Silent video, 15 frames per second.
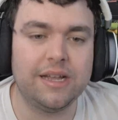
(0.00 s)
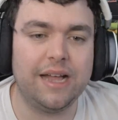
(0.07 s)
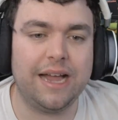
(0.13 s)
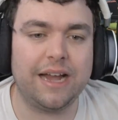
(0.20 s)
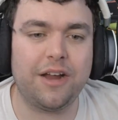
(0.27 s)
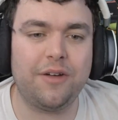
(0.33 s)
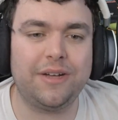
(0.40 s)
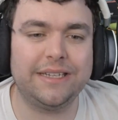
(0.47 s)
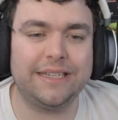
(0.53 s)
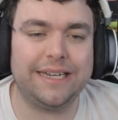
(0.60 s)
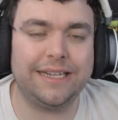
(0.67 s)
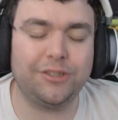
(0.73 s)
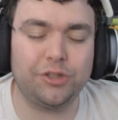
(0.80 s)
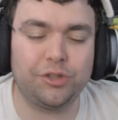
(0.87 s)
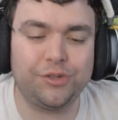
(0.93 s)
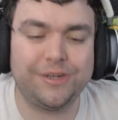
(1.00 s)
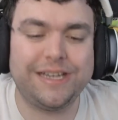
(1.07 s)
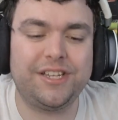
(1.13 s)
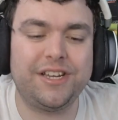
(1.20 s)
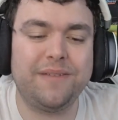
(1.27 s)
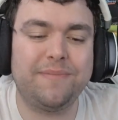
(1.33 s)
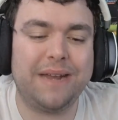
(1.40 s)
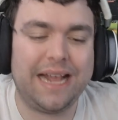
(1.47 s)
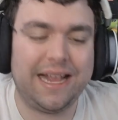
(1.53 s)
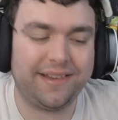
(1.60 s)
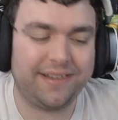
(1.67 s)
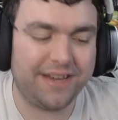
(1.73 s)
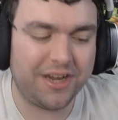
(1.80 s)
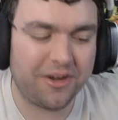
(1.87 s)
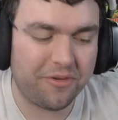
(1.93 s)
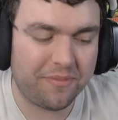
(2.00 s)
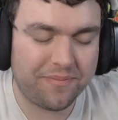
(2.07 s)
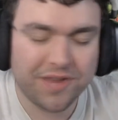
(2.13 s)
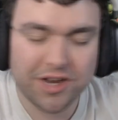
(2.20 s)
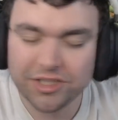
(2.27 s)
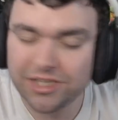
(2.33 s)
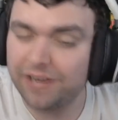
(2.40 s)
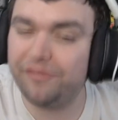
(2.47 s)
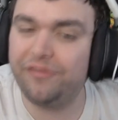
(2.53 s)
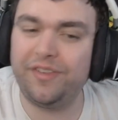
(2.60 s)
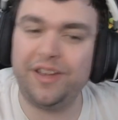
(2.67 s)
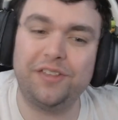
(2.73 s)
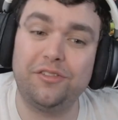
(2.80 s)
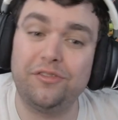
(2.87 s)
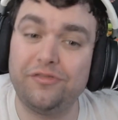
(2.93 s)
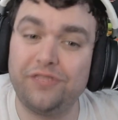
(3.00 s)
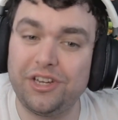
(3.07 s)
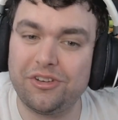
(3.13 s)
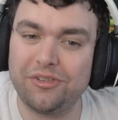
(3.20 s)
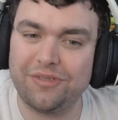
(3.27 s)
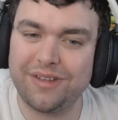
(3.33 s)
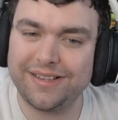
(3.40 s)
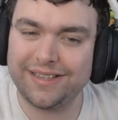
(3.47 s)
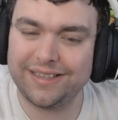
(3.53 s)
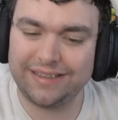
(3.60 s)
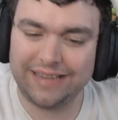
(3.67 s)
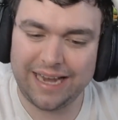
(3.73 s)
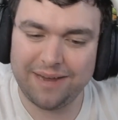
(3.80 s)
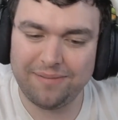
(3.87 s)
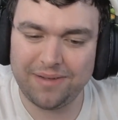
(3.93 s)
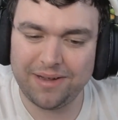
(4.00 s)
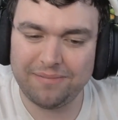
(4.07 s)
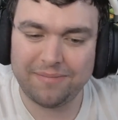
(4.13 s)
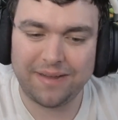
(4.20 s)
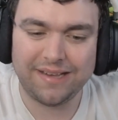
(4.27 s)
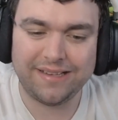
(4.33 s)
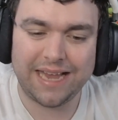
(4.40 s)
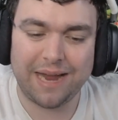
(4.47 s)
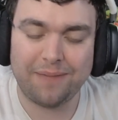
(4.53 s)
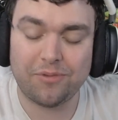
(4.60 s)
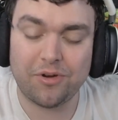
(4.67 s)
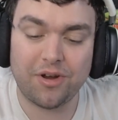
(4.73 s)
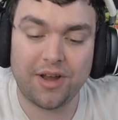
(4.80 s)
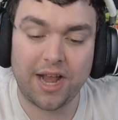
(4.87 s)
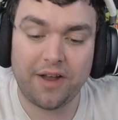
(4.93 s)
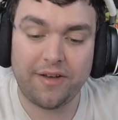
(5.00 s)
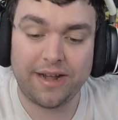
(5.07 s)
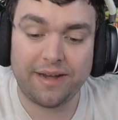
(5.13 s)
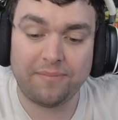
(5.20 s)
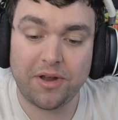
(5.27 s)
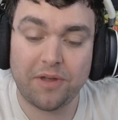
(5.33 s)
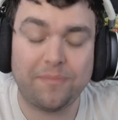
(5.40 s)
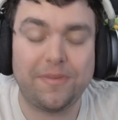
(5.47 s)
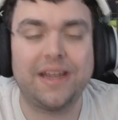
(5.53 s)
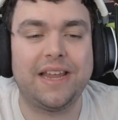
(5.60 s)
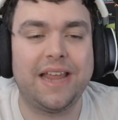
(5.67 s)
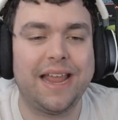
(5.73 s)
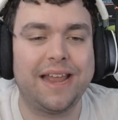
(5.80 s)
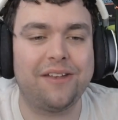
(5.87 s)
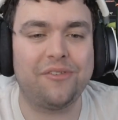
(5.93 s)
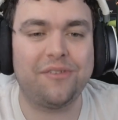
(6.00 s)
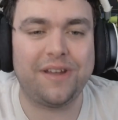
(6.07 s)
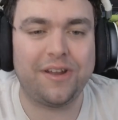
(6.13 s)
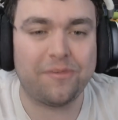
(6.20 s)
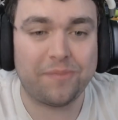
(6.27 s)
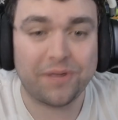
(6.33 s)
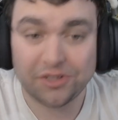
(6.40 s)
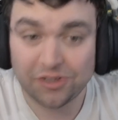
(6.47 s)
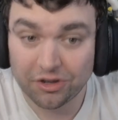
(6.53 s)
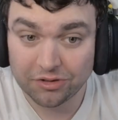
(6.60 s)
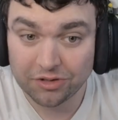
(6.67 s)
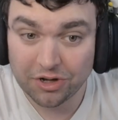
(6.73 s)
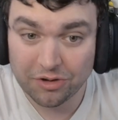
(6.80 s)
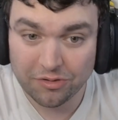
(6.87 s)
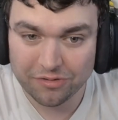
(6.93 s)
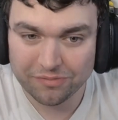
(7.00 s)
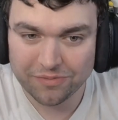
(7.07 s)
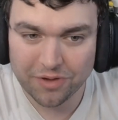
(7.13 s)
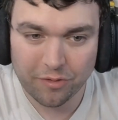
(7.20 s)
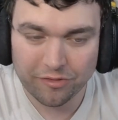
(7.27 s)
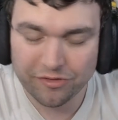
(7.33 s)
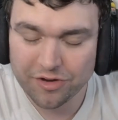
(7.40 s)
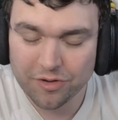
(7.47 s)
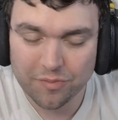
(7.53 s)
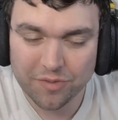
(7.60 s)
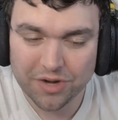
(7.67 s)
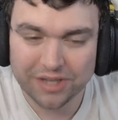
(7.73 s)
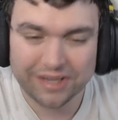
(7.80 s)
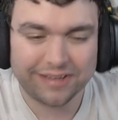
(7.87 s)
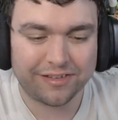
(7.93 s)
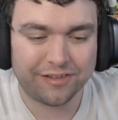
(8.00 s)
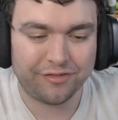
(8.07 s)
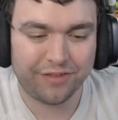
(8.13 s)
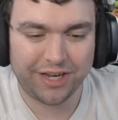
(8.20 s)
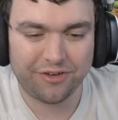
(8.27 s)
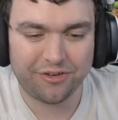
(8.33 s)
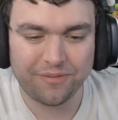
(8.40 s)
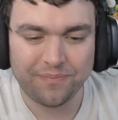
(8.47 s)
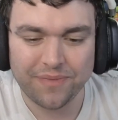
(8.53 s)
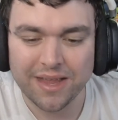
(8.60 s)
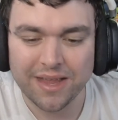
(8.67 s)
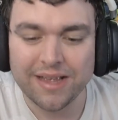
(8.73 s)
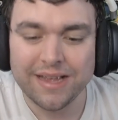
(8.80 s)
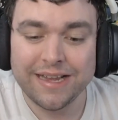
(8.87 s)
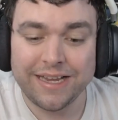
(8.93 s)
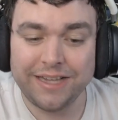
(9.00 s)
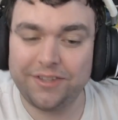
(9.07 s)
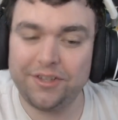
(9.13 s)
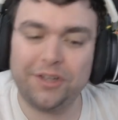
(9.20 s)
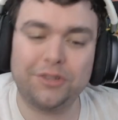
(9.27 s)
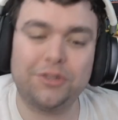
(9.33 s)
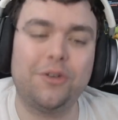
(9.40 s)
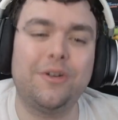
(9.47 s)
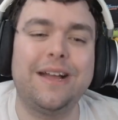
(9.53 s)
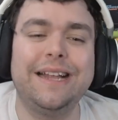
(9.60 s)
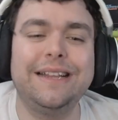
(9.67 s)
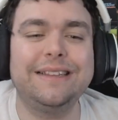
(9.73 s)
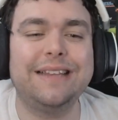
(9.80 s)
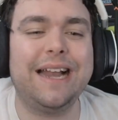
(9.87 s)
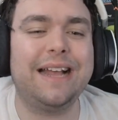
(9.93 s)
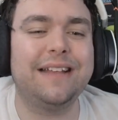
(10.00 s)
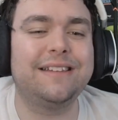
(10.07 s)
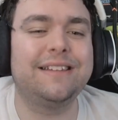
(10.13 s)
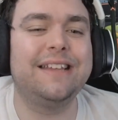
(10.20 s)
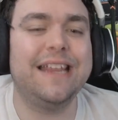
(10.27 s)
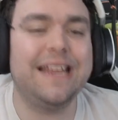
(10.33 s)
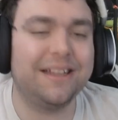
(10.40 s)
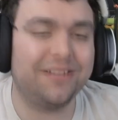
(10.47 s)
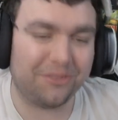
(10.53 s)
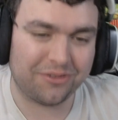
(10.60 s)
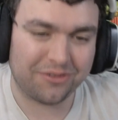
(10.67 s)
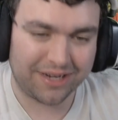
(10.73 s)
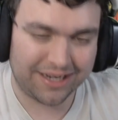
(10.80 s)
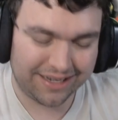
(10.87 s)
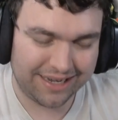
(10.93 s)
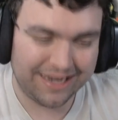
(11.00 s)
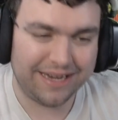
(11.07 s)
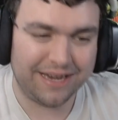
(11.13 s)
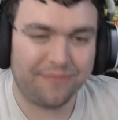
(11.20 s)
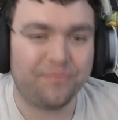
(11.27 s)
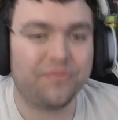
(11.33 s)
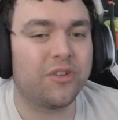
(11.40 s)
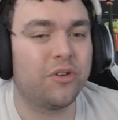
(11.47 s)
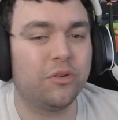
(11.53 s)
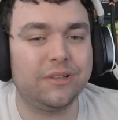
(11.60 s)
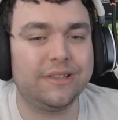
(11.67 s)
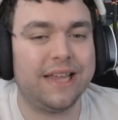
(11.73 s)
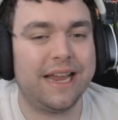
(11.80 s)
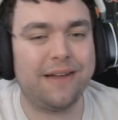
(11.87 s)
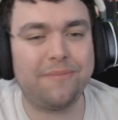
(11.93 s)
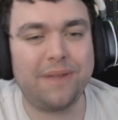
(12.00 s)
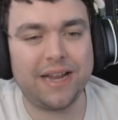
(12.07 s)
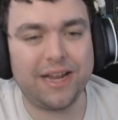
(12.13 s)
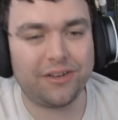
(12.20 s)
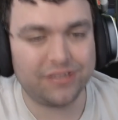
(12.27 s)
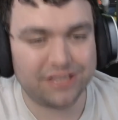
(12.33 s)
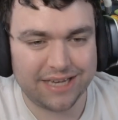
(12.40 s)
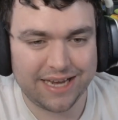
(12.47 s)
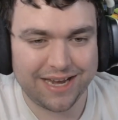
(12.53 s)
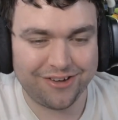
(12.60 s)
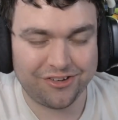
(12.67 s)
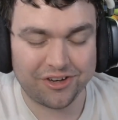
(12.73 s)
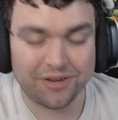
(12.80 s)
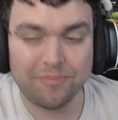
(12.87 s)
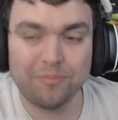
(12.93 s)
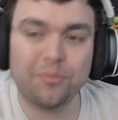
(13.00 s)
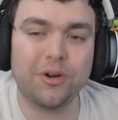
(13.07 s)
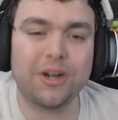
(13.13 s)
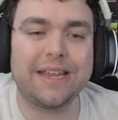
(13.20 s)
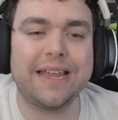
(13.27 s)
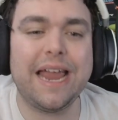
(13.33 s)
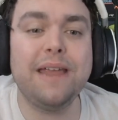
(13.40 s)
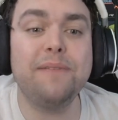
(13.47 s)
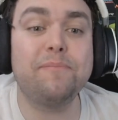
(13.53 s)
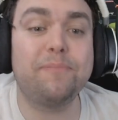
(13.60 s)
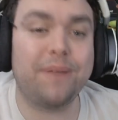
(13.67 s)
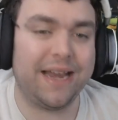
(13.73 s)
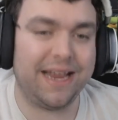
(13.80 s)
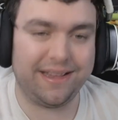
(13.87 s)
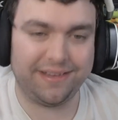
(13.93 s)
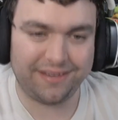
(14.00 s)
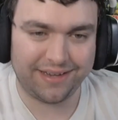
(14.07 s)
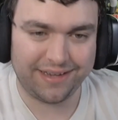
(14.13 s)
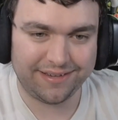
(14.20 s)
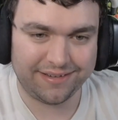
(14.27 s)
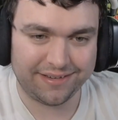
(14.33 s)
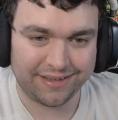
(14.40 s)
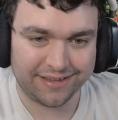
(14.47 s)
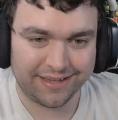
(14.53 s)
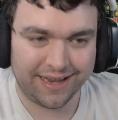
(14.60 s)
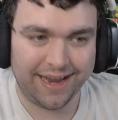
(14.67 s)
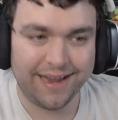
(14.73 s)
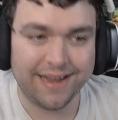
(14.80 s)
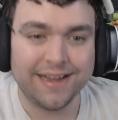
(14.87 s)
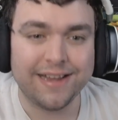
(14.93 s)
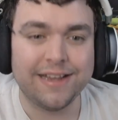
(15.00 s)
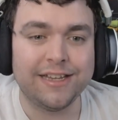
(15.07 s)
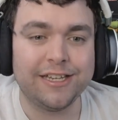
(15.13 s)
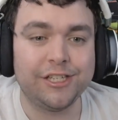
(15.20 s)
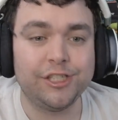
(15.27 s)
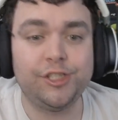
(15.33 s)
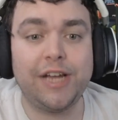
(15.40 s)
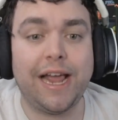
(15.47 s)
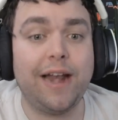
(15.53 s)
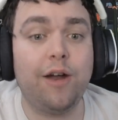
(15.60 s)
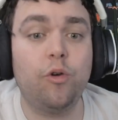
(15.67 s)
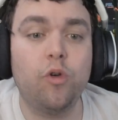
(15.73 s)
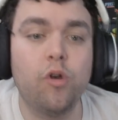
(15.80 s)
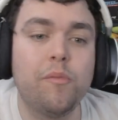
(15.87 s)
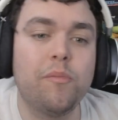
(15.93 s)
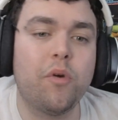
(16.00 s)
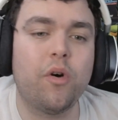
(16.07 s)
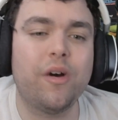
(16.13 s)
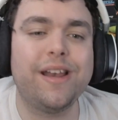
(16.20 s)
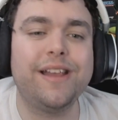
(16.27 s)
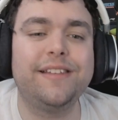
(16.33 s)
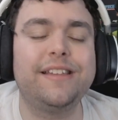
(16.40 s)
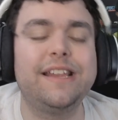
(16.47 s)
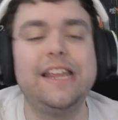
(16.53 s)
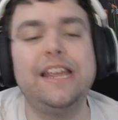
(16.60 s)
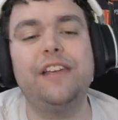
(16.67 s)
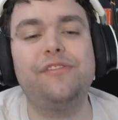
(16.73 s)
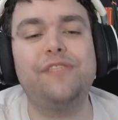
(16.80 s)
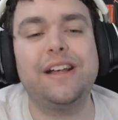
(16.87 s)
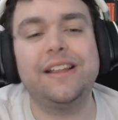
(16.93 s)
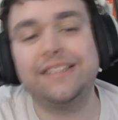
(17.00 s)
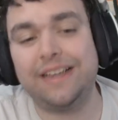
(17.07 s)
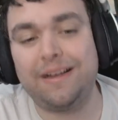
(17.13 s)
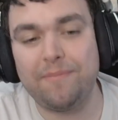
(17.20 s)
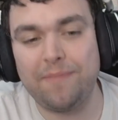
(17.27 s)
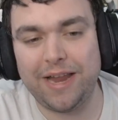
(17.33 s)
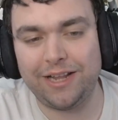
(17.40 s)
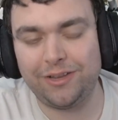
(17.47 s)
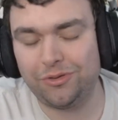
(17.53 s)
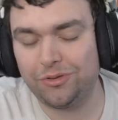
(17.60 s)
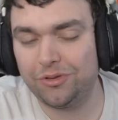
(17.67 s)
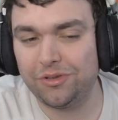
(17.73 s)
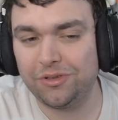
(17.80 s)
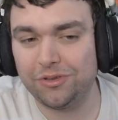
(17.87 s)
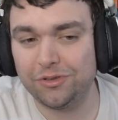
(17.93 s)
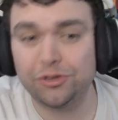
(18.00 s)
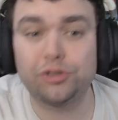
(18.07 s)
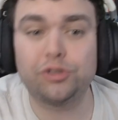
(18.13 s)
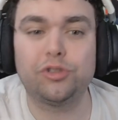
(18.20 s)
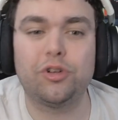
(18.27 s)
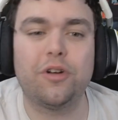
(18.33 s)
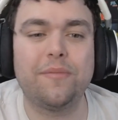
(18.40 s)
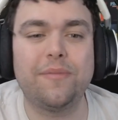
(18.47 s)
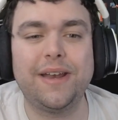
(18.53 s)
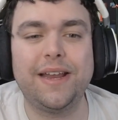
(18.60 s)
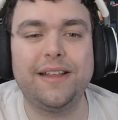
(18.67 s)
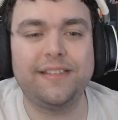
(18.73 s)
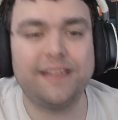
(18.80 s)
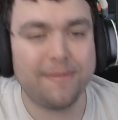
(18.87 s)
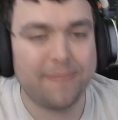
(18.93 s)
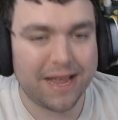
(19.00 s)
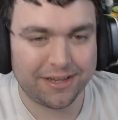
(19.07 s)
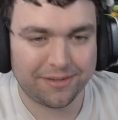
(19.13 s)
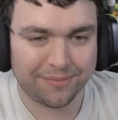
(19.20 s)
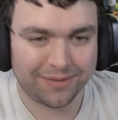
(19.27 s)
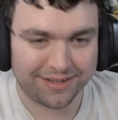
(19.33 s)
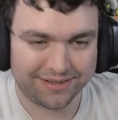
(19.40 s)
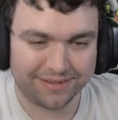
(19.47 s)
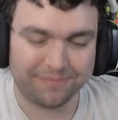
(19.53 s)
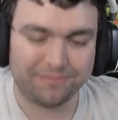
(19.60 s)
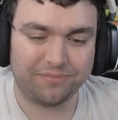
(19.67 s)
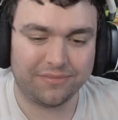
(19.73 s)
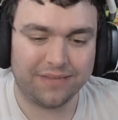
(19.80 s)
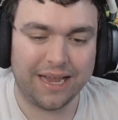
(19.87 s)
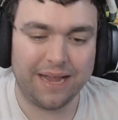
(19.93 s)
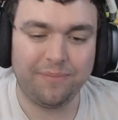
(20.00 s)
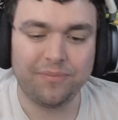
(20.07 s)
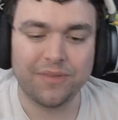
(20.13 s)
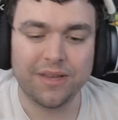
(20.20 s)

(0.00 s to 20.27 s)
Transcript: Aqui é o André do Switch em Brasil. Eu já fiz um vídeo com esse tema, mas na época o canal era meio pequeno e o pessoal não, não viu muito esse vídeo. Então eu estou retrazendo aqui o tema que é o seguinte: por que empresas né, geram rumores e vazamento sobre si mesmas? Né?